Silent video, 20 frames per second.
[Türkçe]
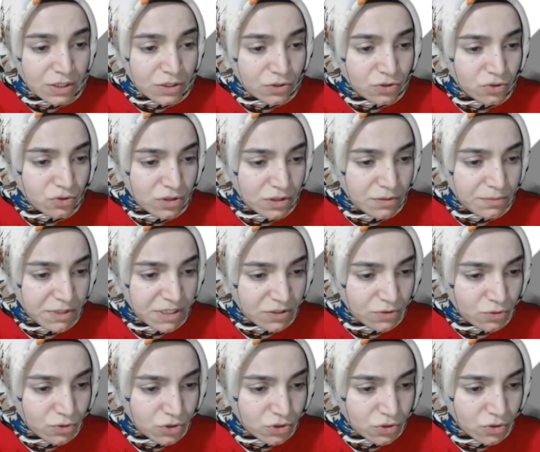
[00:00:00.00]
Şu da bir
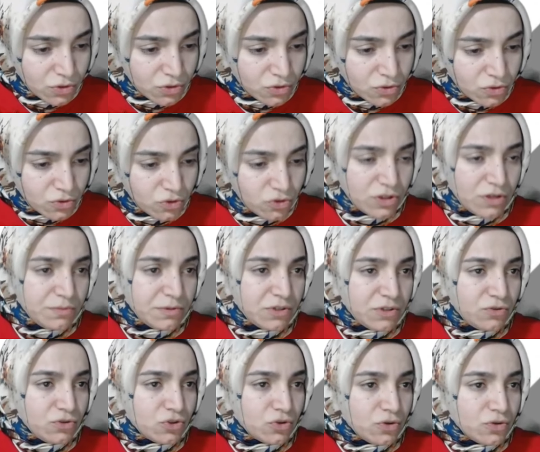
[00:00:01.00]
hücre olsun, şu da bir
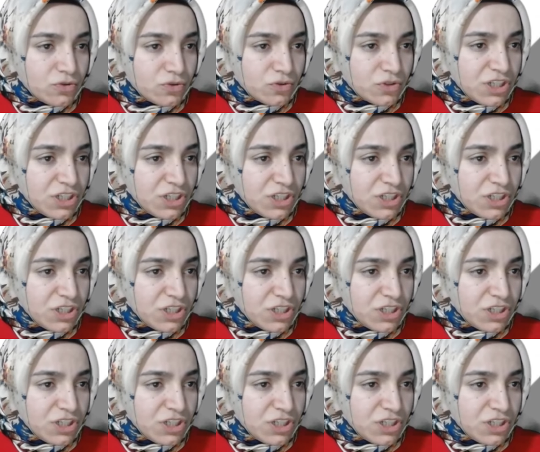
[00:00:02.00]
hücre olsun.